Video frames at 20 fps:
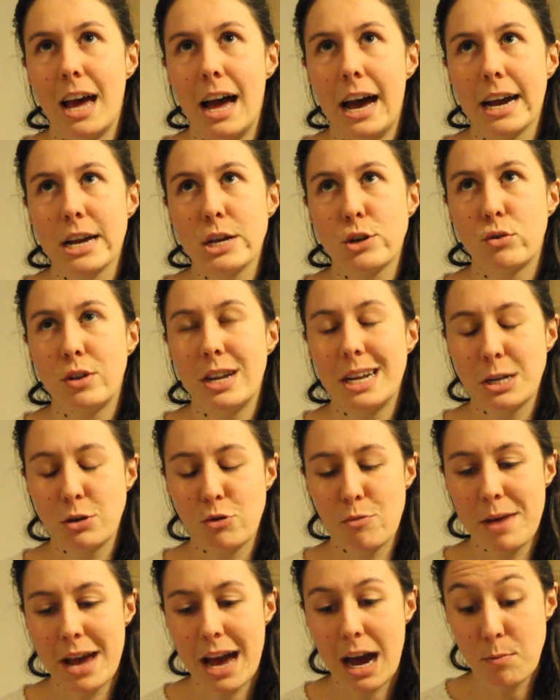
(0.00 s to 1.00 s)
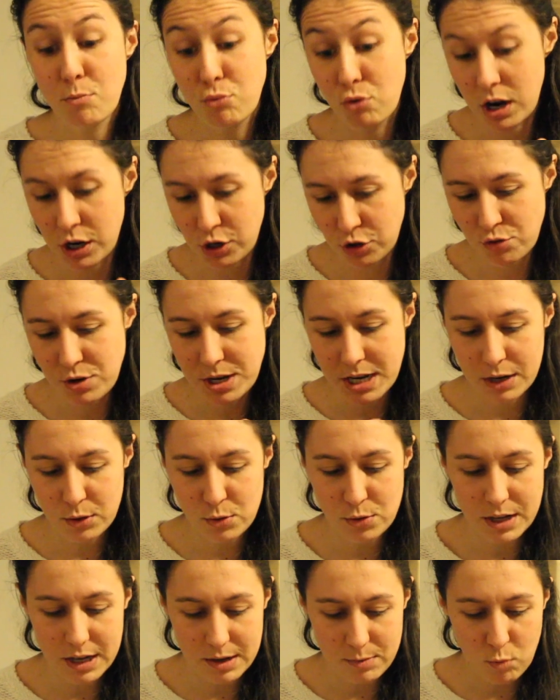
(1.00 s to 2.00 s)
Arizona se met à boire juste à
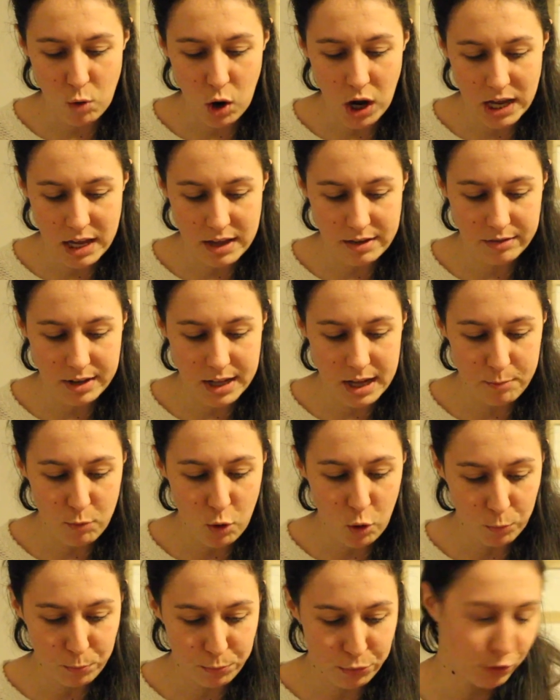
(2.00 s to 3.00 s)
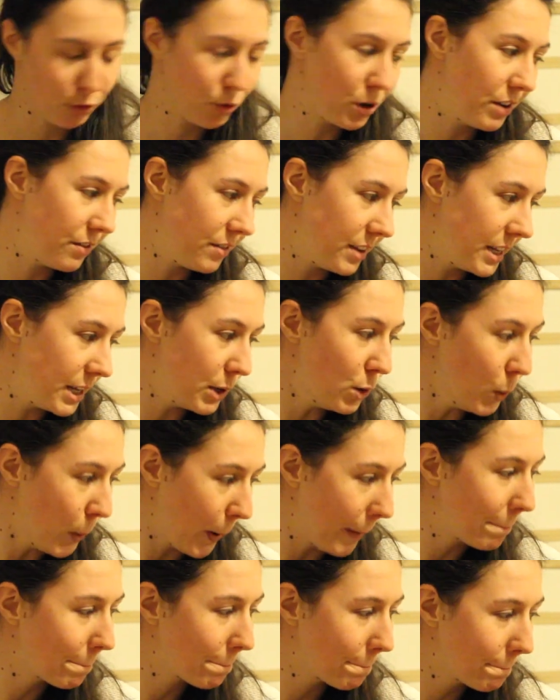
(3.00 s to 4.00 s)
côté de moi, évidemment, pendant la vidéo.